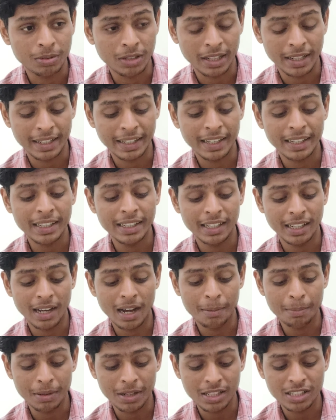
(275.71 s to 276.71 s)
करेंगे कि
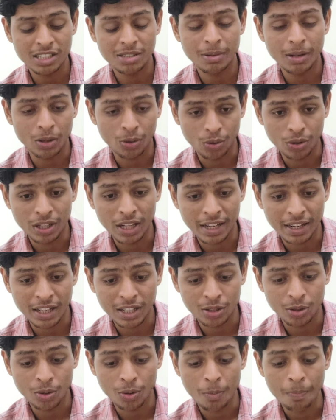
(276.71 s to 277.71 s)
आप एलिजिबल हो या
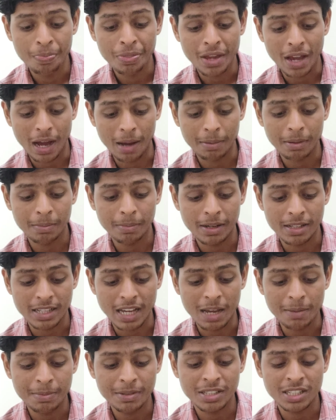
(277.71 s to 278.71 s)
नहीं हो आपके पास
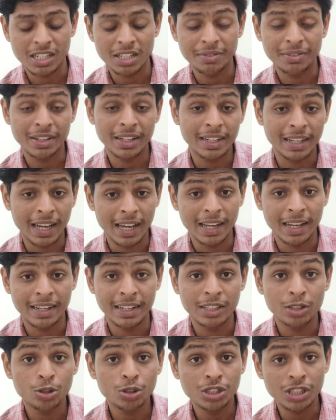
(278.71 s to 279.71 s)
आईपी सर्टिफिकेट है या
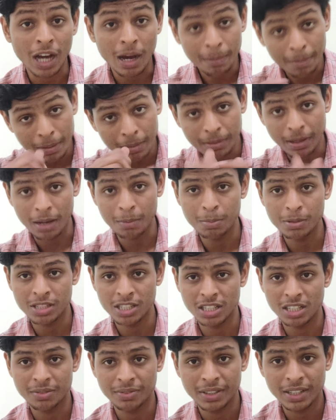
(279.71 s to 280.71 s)
नहीं तो यहाँ पे आईपी
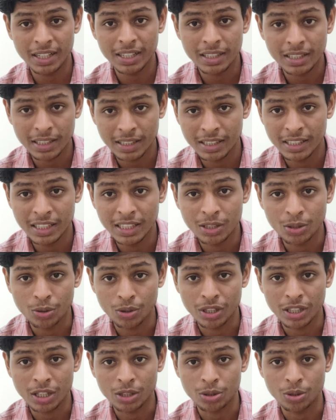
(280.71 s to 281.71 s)
सर्टिफिकेट की नीड
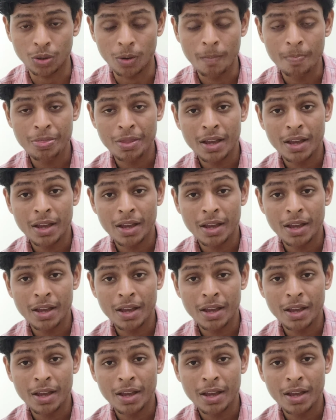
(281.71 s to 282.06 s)
होगी एक तो